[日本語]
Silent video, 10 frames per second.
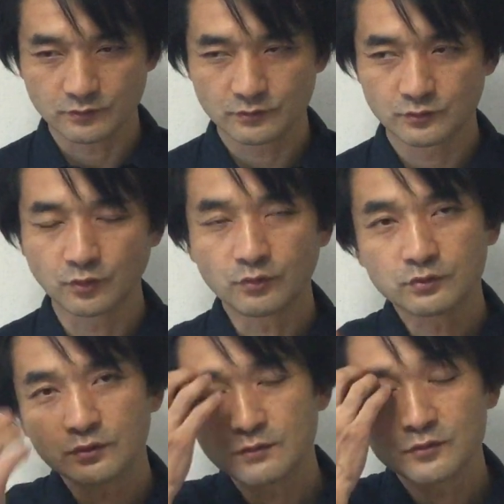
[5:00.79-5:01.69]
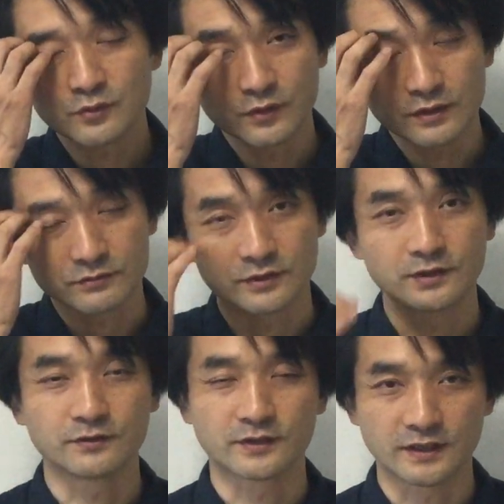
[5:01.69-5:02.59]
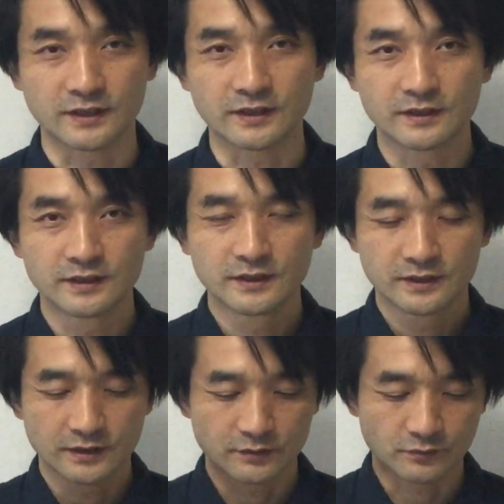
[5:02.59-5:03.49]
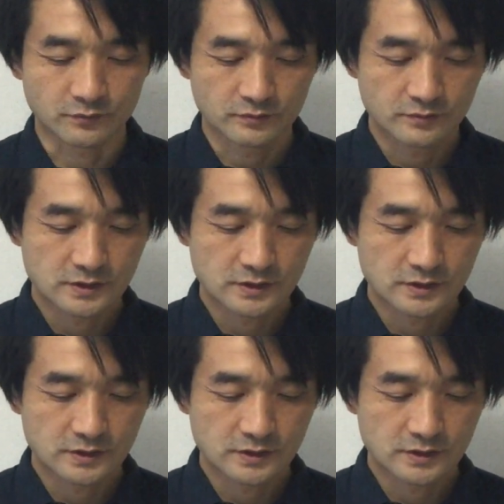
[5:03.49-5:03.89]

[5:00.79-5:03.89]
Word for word: どうとでも取れるっていうか、あの